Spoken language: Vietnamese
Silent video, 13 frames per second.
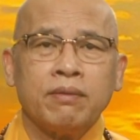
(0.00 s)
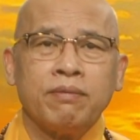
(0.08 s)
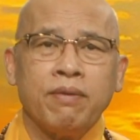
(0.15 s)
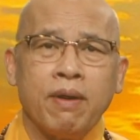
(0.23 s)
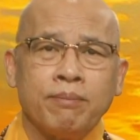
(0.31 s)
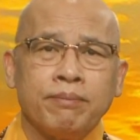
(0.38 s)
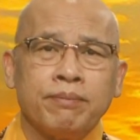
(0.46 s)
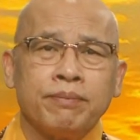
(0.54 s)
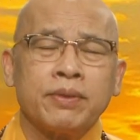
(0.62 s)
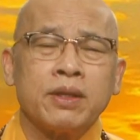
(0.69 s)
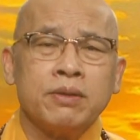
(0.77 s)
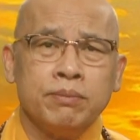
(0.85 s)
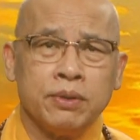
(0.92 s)
phẩm
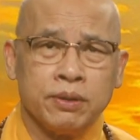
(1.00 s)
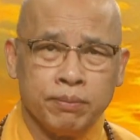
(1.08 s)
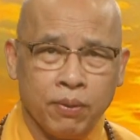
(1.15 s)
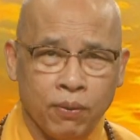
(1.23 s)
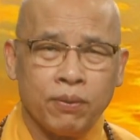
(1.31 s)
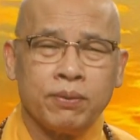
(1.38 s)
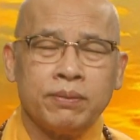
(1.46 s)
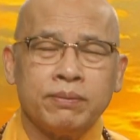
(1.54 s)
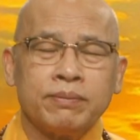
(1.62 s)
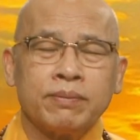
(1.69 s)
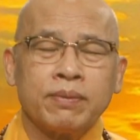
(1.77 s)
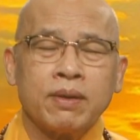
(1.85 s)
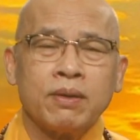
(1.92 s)
thứ 11
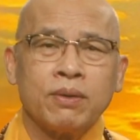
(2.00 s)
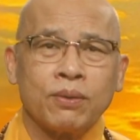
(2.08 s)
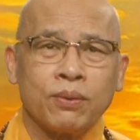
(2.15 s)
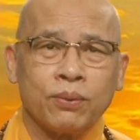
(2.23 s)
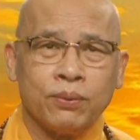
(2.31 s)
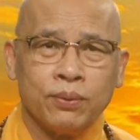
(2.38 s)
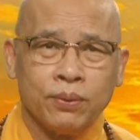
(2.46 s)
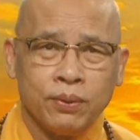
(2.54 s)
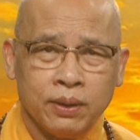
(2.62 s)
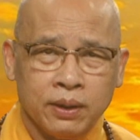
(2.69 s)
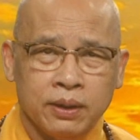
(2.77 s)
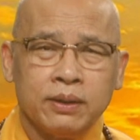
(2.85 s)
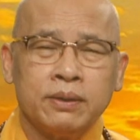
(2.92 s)

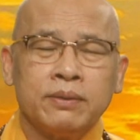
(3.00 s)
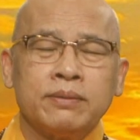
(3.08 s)
của